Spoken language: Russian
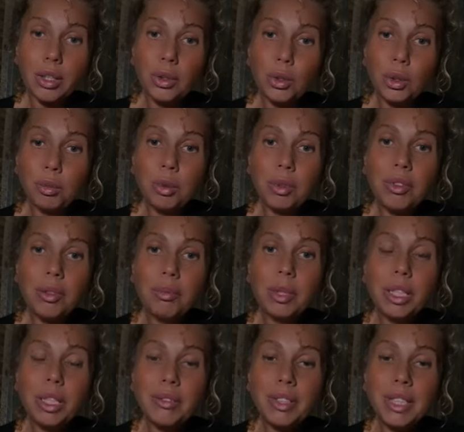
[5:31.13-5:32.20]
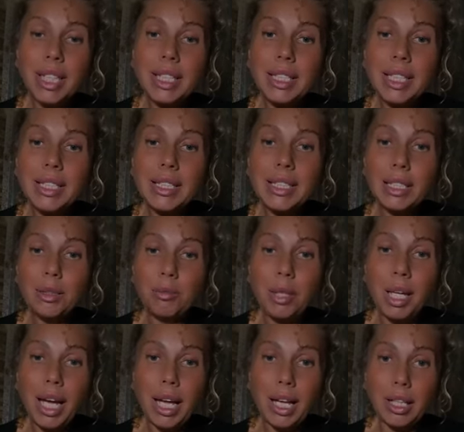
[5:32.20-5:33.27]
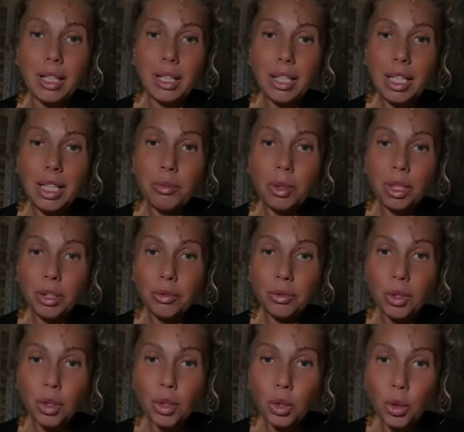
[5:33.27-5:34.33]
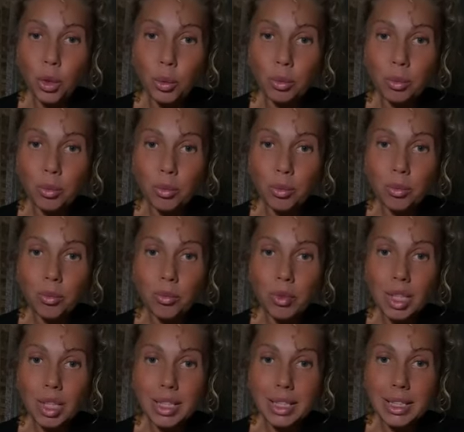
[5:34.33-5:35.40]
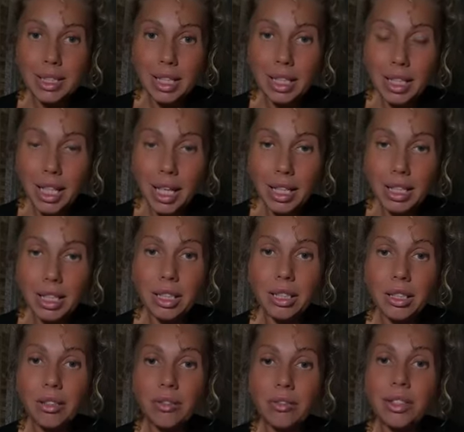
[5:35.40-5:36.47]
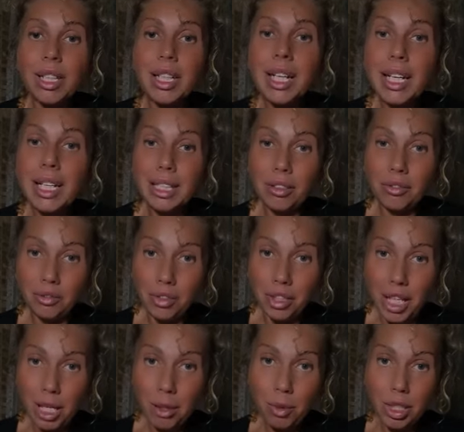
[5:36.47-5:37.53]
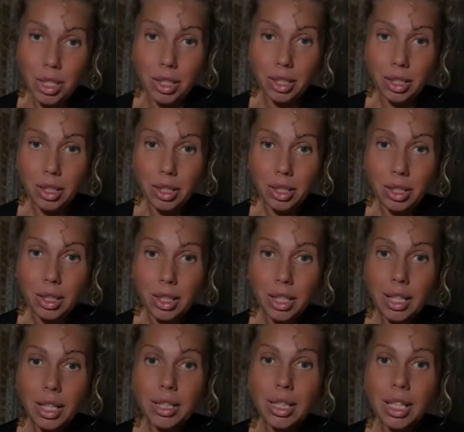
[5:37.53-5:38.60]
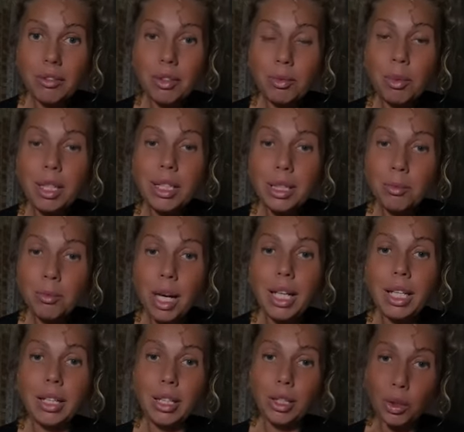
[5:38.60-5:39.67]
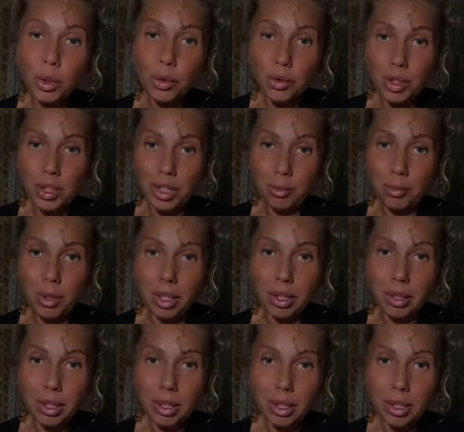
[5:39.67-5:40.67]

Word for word: чтобы вы бы не встретили себя именно в том состоянии, в этом времени, когда вы максимально готовы к себе.